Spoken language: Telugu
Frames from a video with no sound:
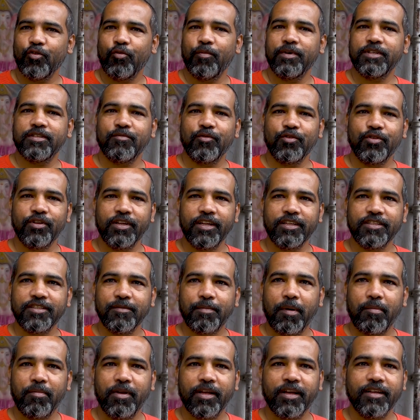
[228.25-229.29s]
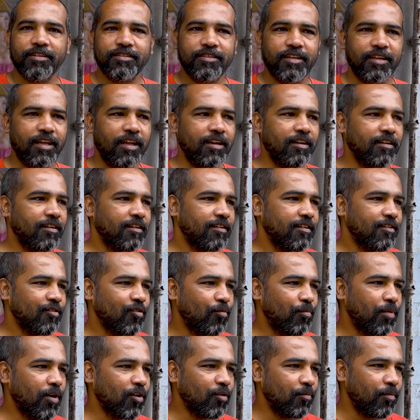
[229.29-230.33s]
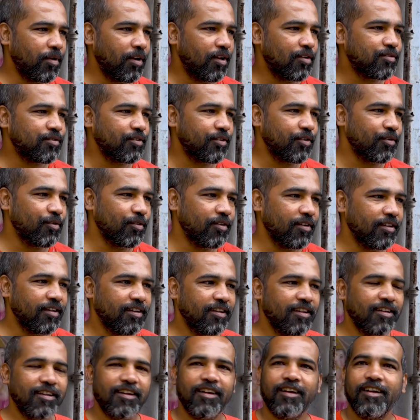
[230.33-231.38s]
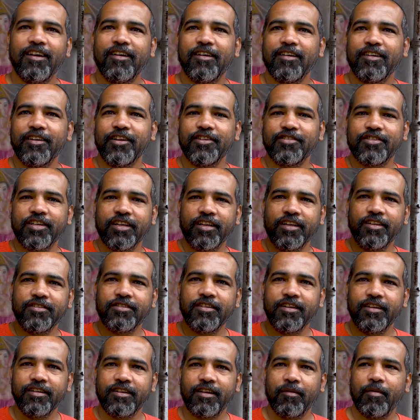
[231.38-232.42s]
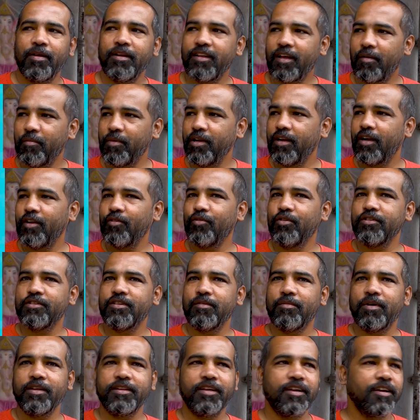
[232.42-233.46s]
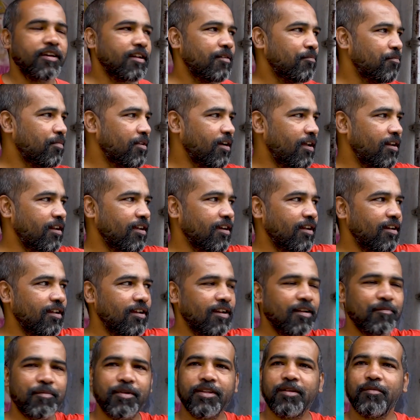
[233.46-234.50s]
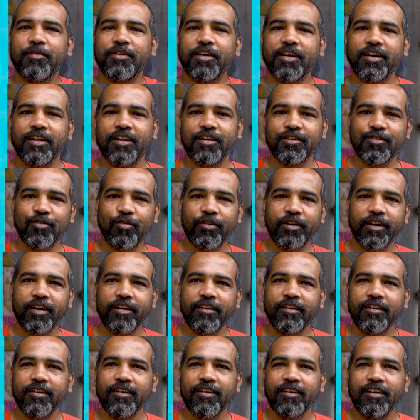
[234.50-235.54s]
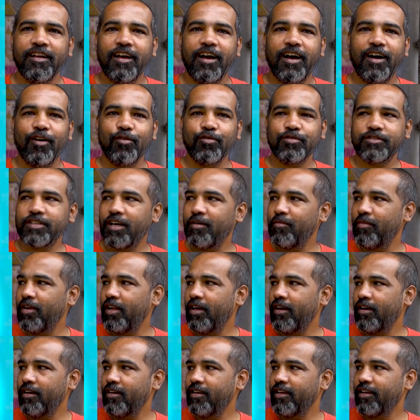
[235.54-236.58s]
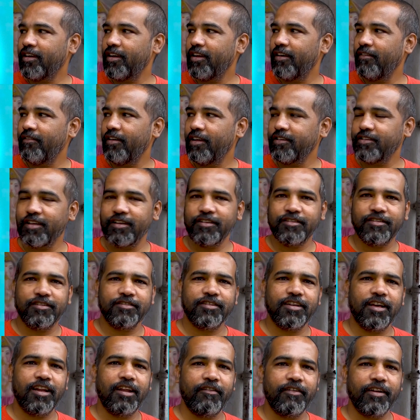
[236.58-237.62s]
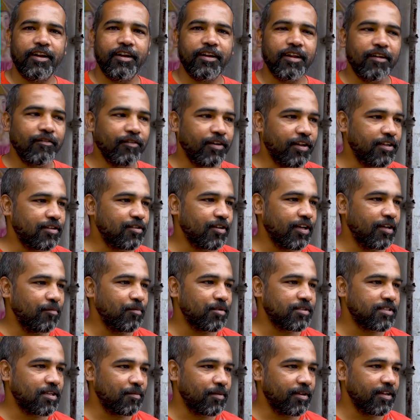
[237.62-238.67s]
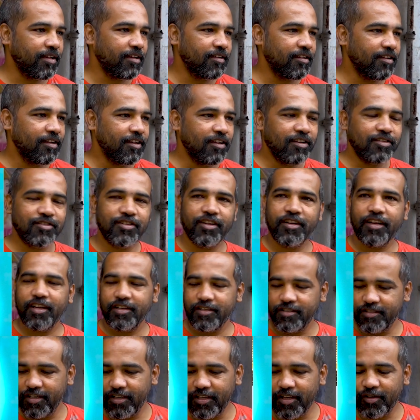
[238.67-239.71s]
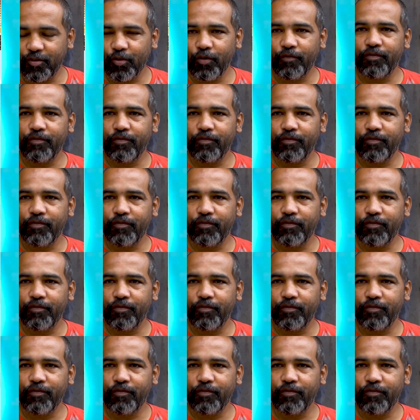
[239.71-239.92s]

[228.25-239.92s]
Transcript: టూ మంత్స్ ముందు నుంచి పబ్లిక్ జనాలు గుంప గుంపలో వస్తున్నారు డిస్టిక్ hmm. నుంచి తమిళనాడు నుంచి మా దగ్గర గల్లీ గల్లీలో పెద్ద పెద్ద గణేష్లు ఉన్నాయి hmm. ఆ ఉత్సాహంలో ఇక్కడ చాలా వెరైటీ ఆఫ్ గణేష్లు కనిపిస్తాయి మనకి hmm. చిన్న చిన్న టూ